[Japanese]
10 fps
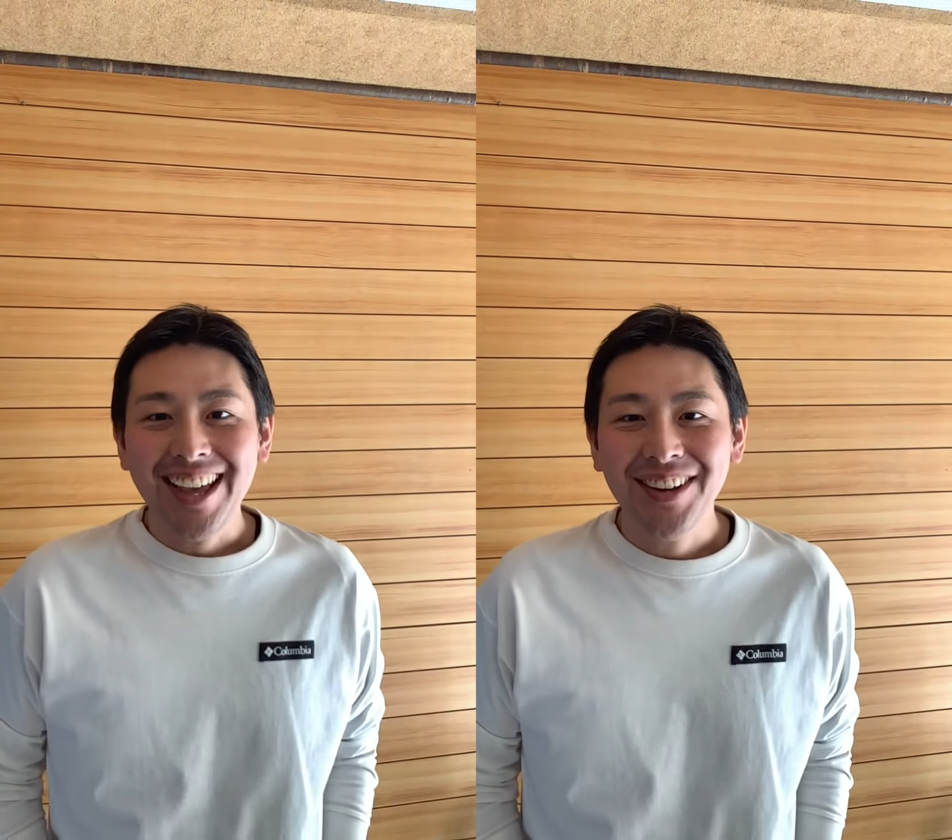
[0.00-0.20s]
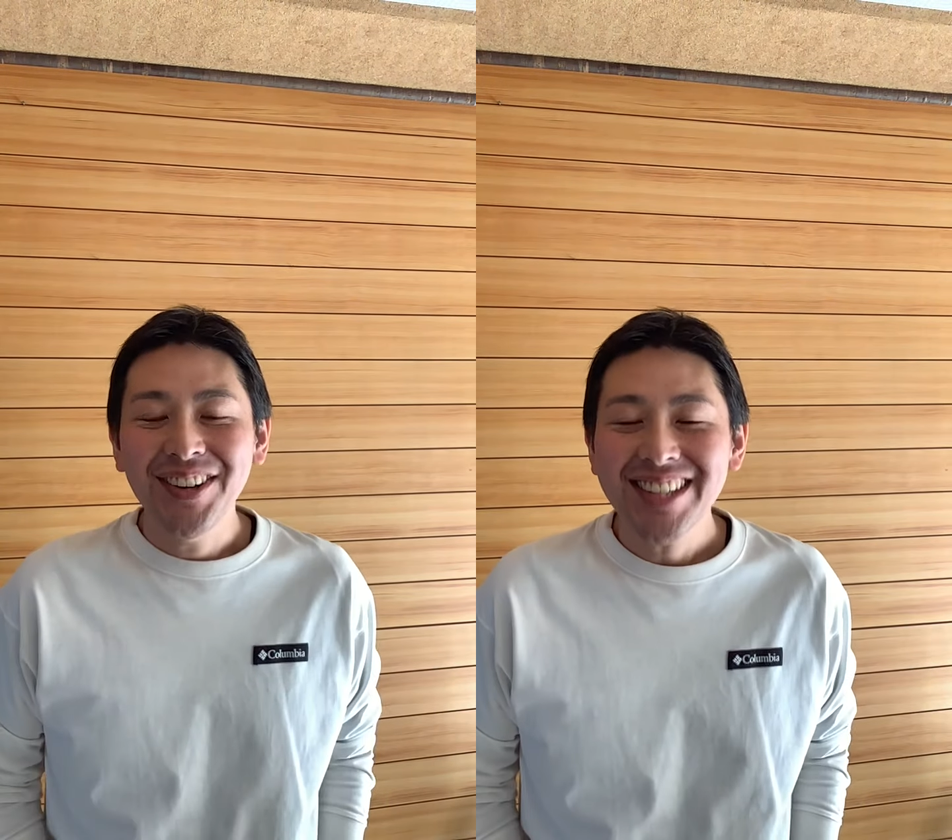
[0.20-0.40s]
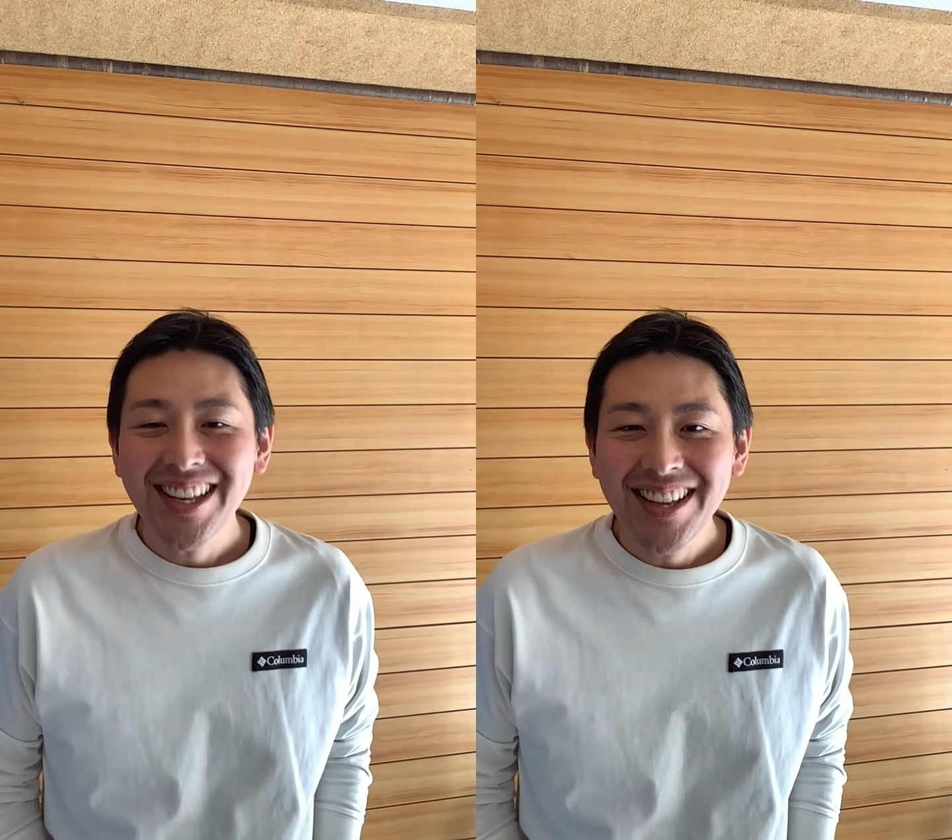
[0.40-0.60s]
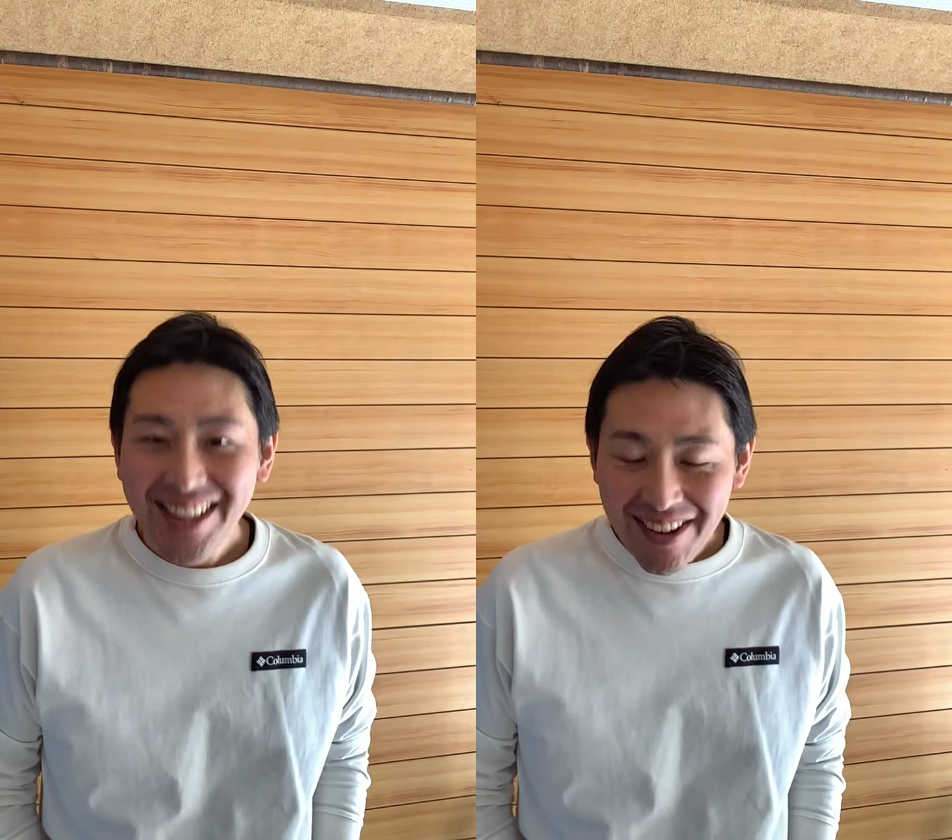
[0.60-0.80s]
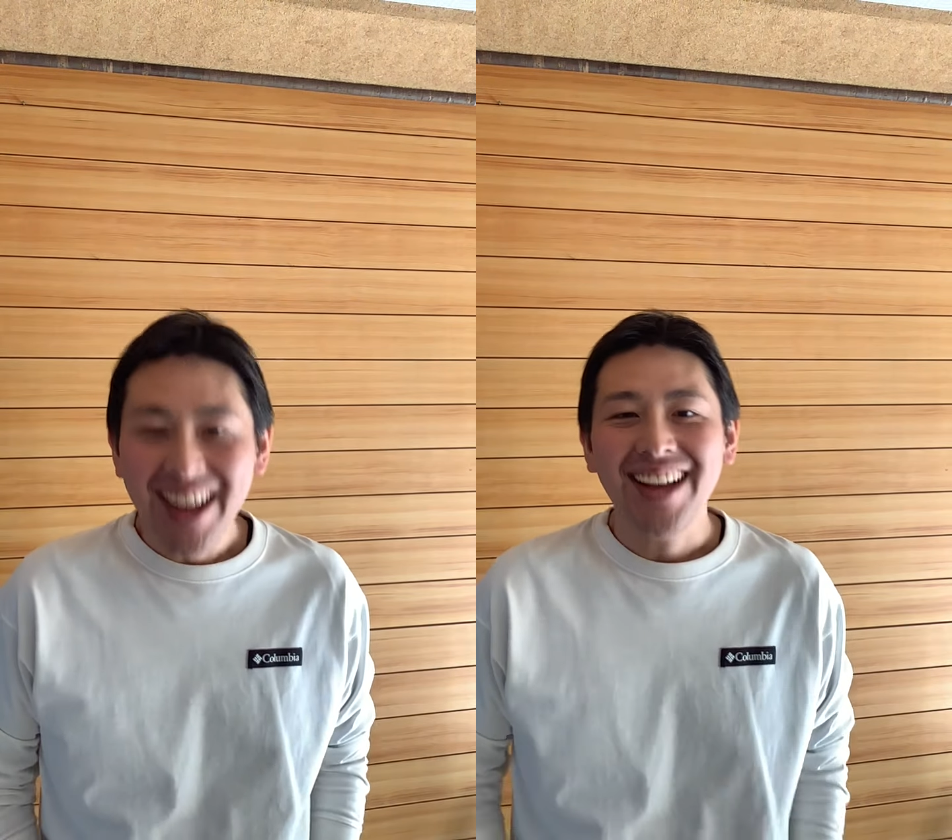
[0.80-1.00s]
このチャンネル
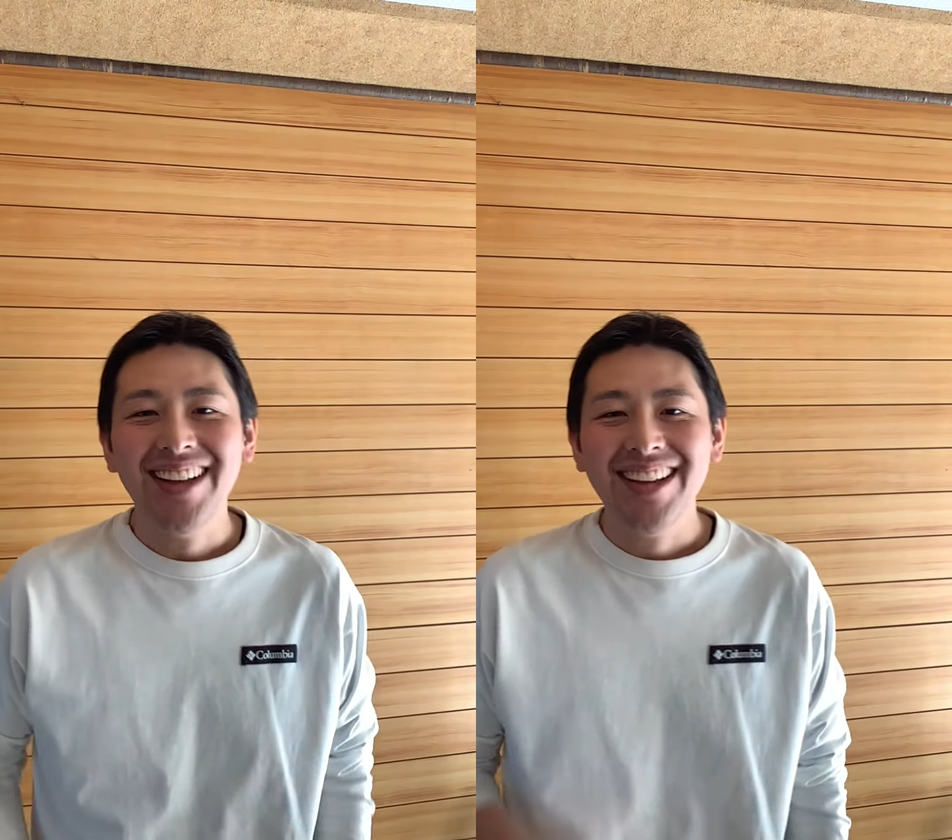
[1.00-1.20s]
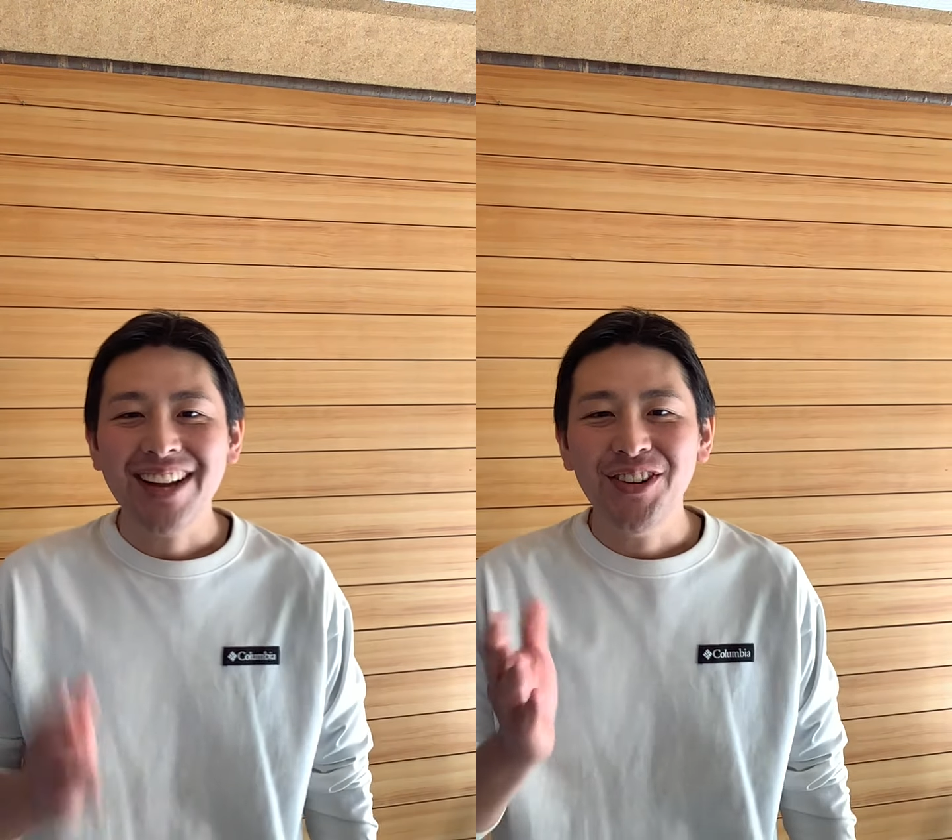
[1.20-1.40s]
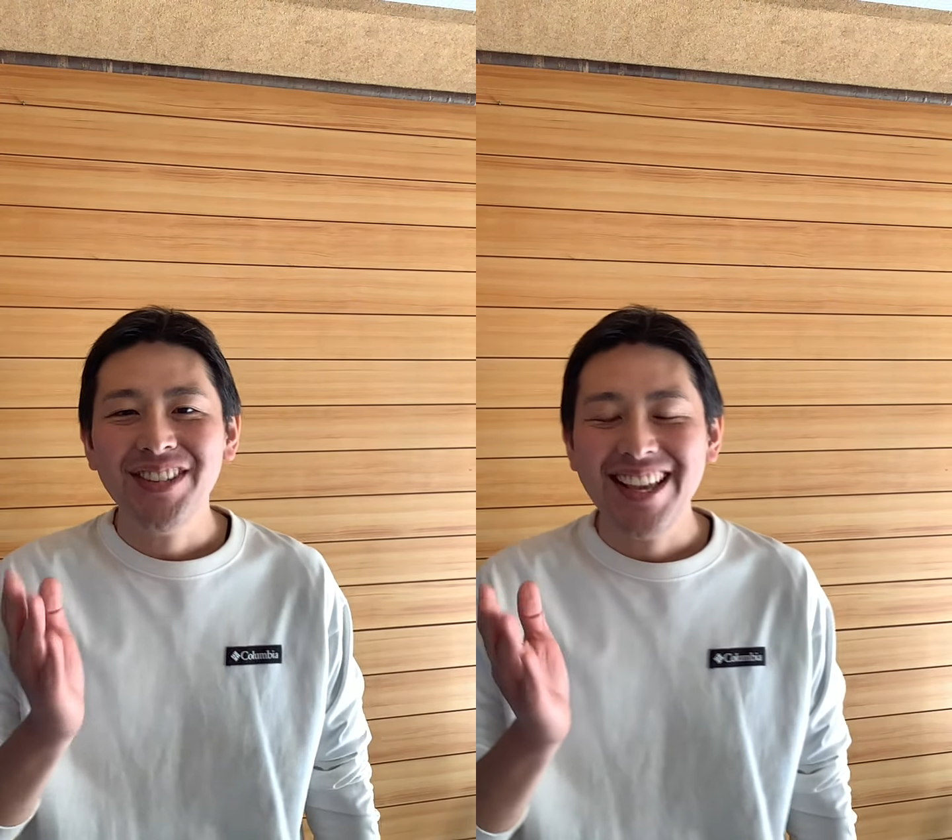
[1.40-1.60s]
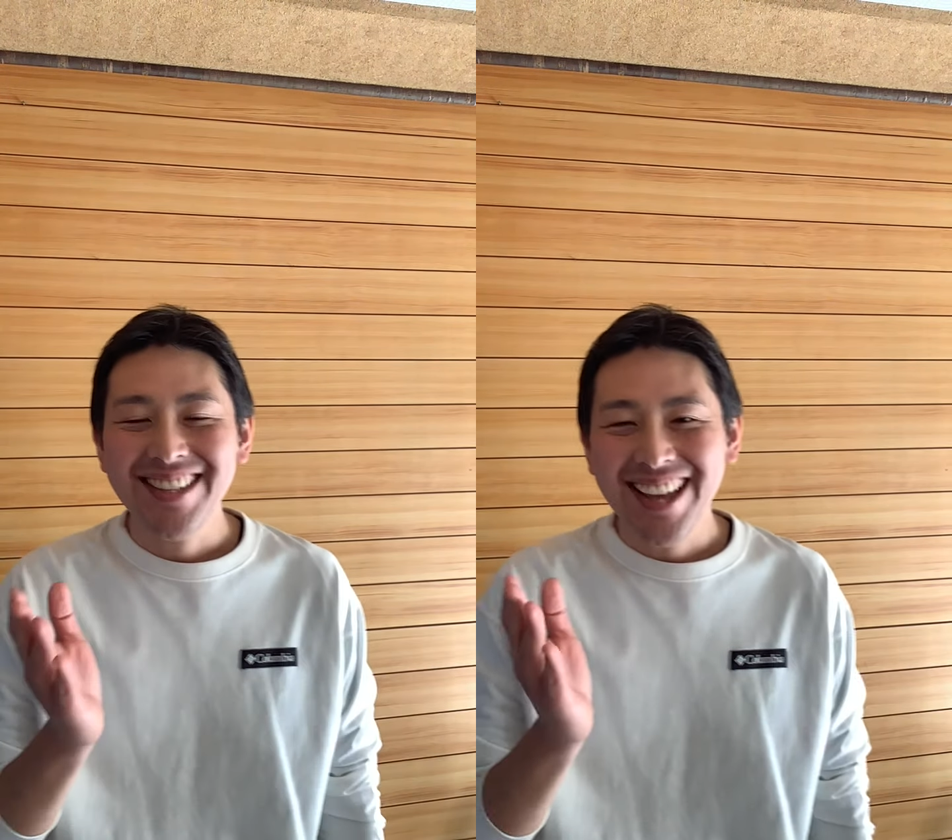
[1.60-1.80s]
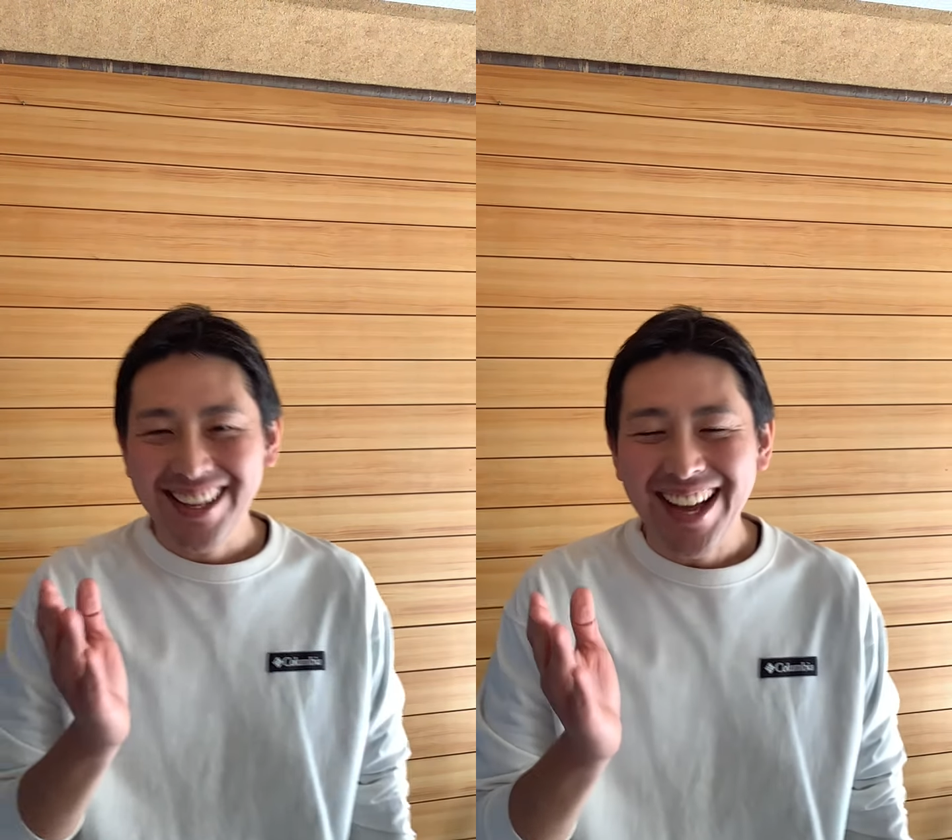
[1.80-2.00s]
では学校の先
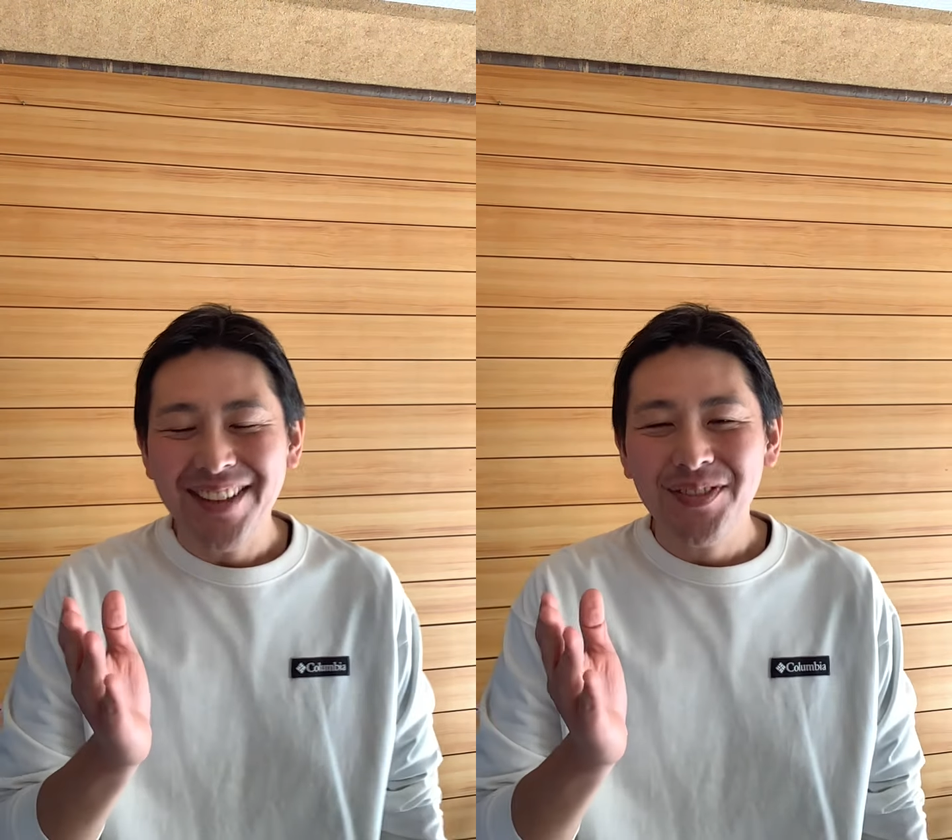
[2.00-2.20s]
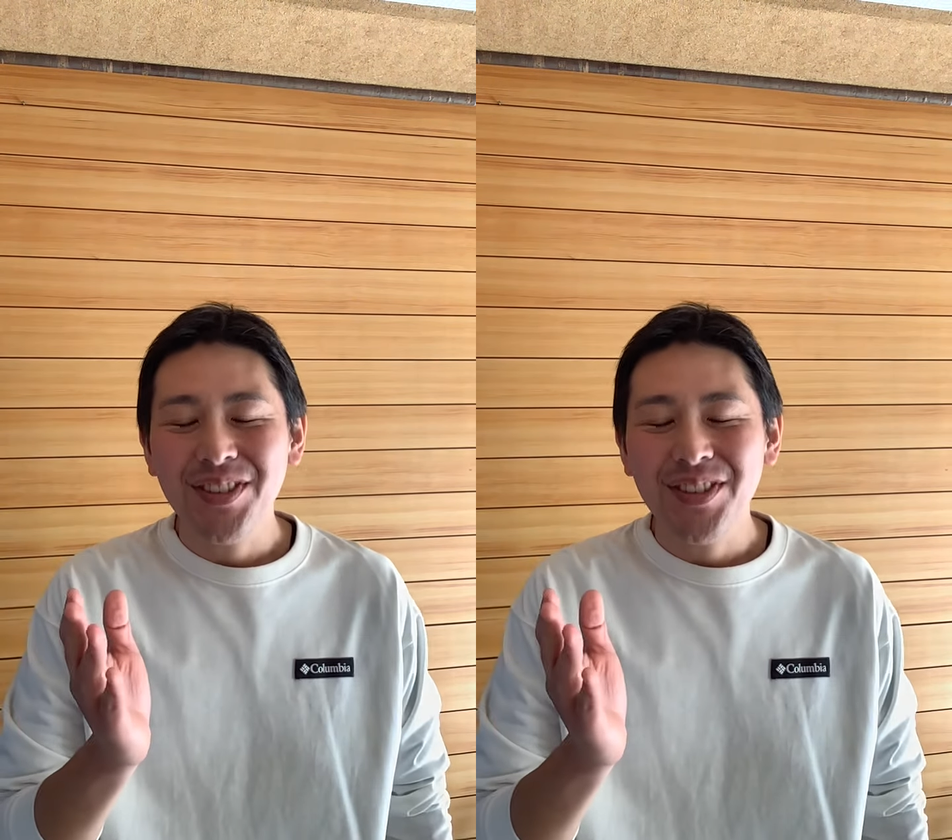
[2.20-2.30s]
生方、